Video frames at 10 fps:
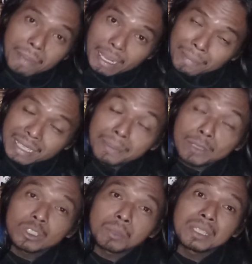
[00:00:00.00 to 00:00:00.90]
Bagaimana
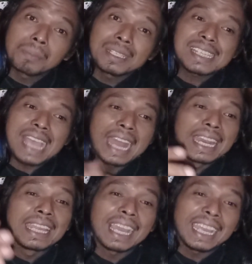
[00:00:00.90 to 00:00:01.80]
menurut teman-teman
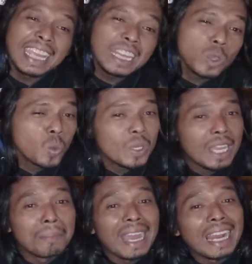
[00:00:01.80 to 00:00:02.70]
seandainya itu
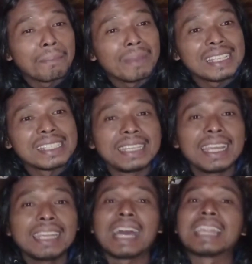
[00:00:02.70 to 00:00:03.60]
yang mengalami
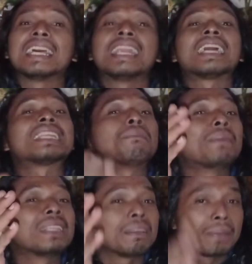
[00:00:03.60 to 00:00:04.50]
kejadian adalah
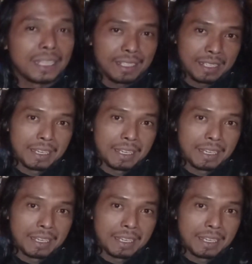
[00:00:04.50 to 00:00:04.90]
teman-teman